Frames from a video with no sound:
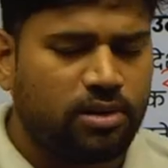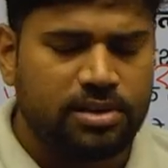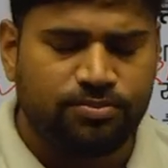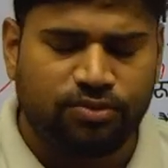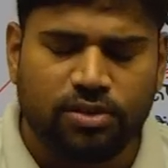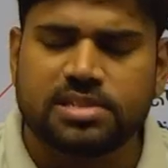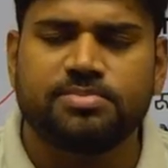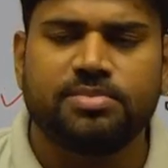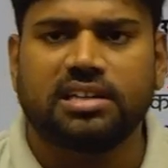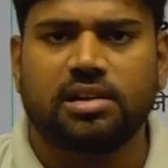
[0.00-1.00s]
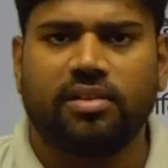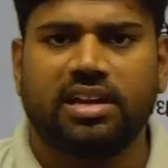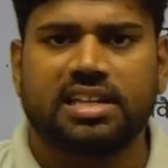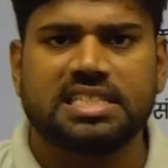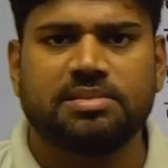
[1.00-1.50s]
इन्फोर्समेंट
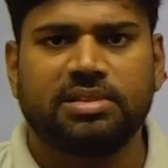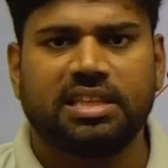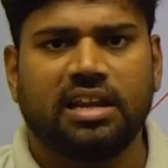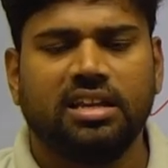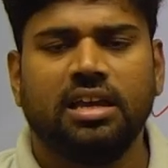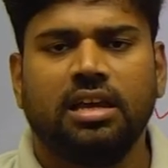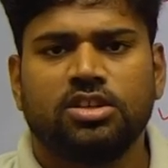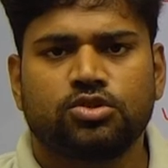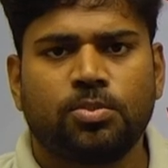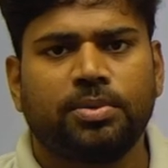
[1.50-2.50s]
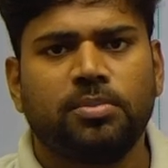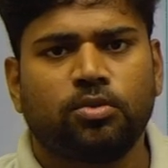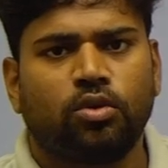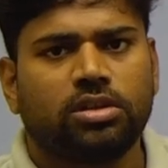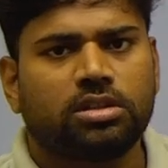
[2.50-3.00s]
करवाने की जिम्मेदारी सुप्रीम
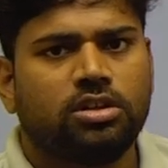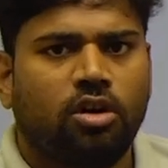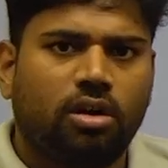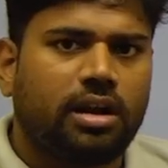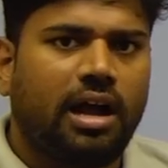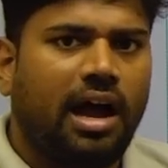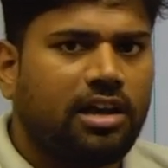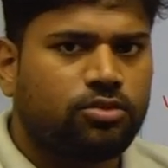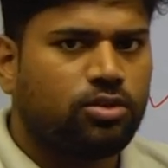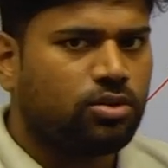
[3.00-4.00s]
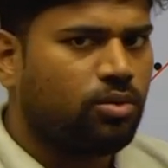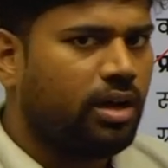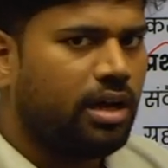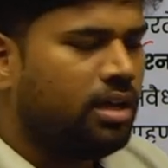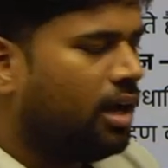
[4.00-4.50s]
कोर्ट और हाई कोर्ट को
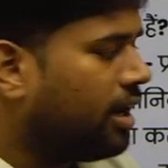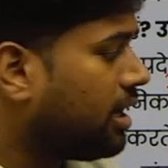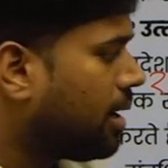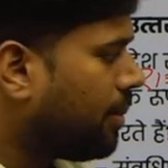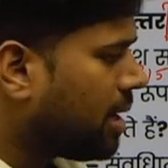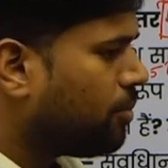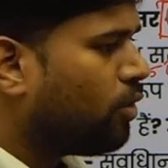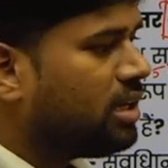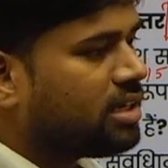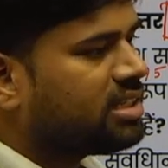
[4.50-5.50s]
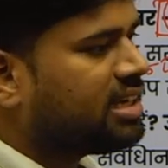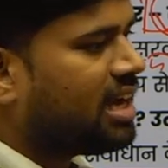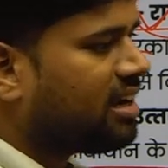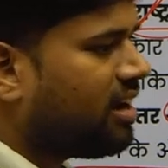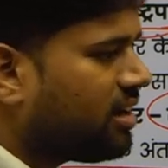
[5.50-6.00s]
है अगर हमारा मौलिक
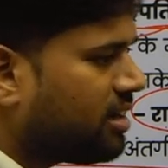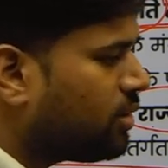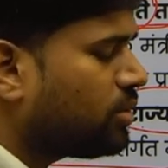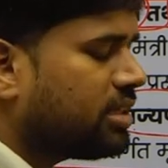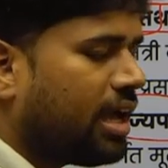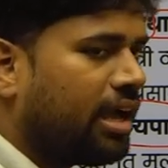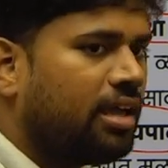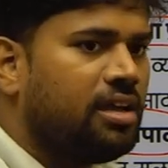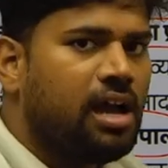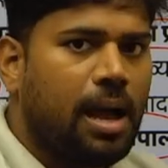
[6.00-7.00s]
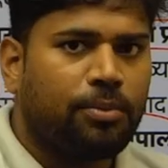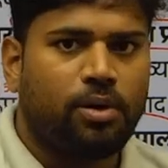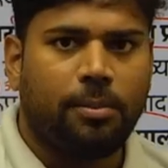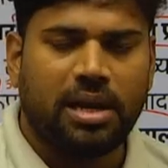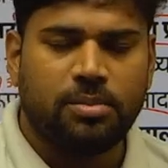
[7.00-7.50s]
अधिकार का हनन होता है आपको हमारे